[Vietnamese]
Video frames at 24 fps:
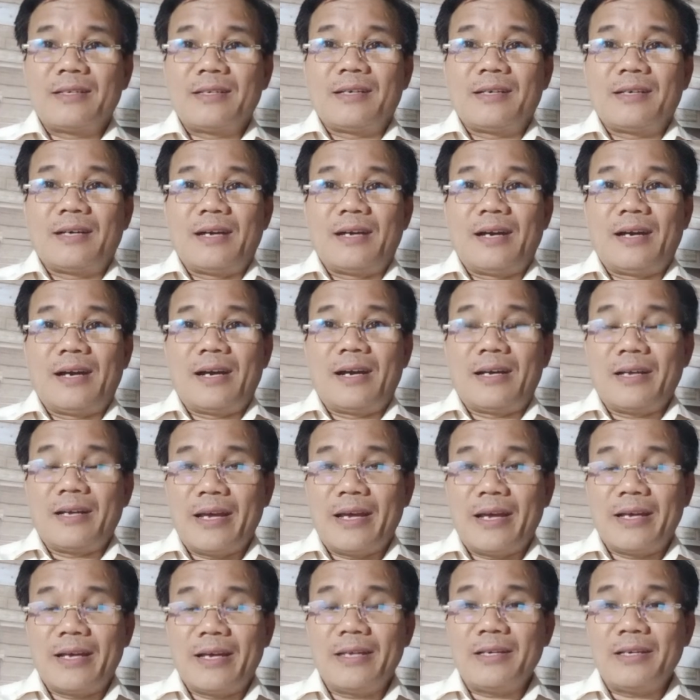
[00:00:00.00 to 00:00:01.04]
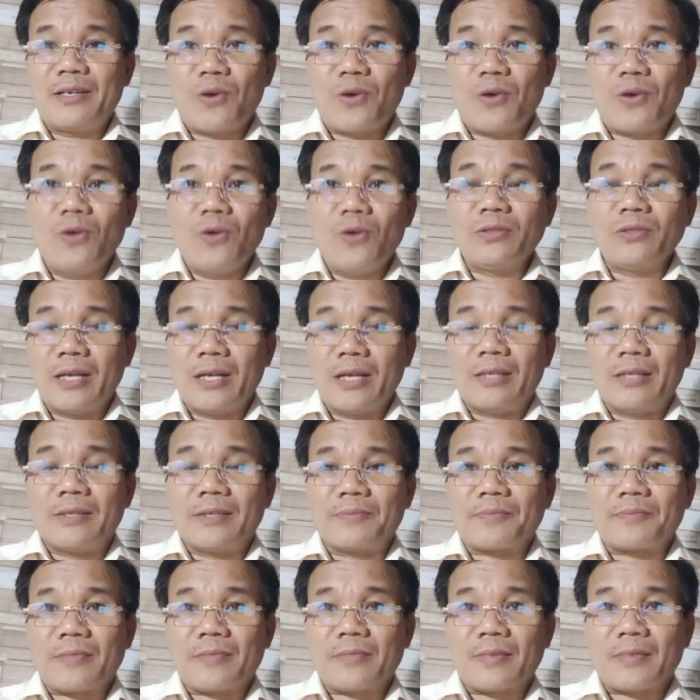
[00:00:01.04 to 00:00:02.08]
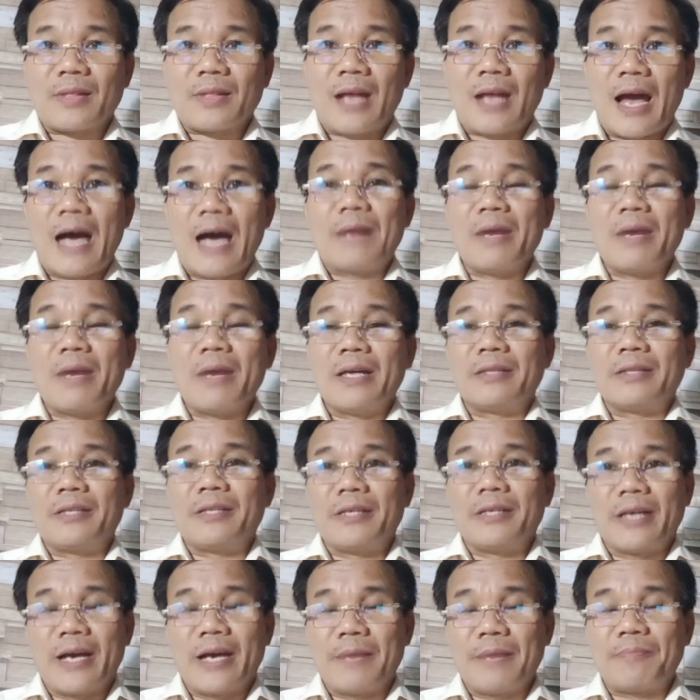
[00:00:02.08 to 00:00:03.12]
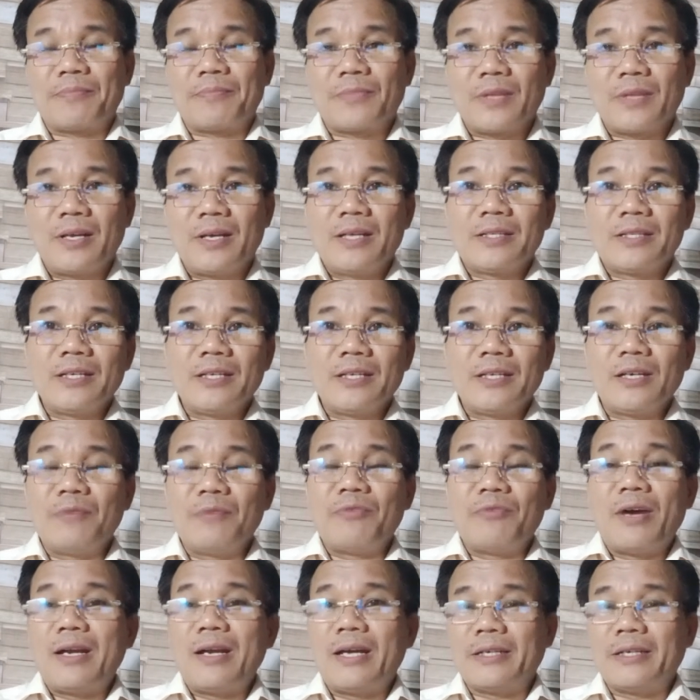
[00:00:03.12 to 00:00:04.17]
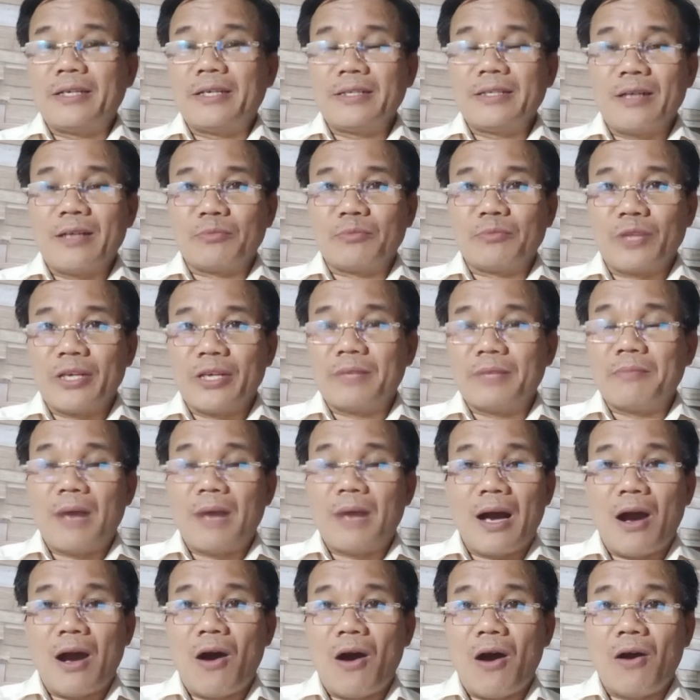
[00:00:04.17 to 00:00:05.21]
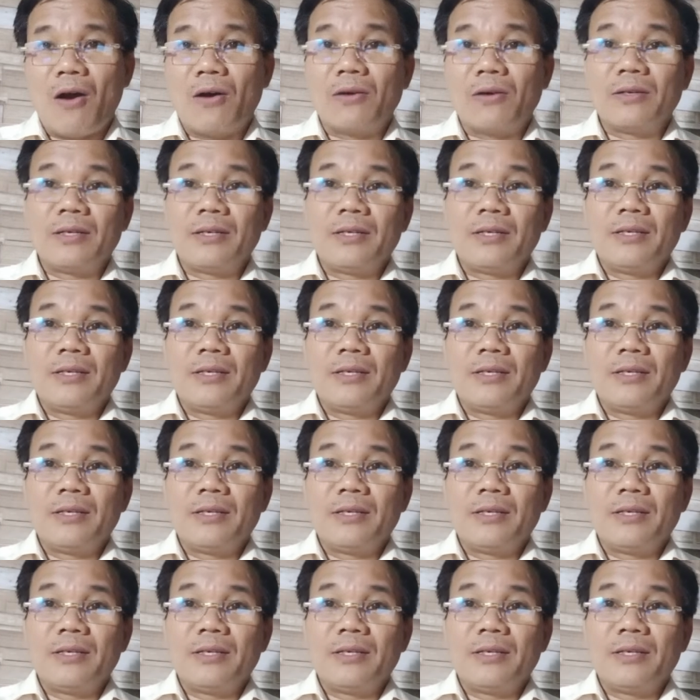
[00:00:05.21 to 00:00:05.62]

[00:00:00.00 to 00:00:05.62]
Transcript: à, để cố tình hạ bệ Thiền Am, chứ không phải là những đồng tiền mà họ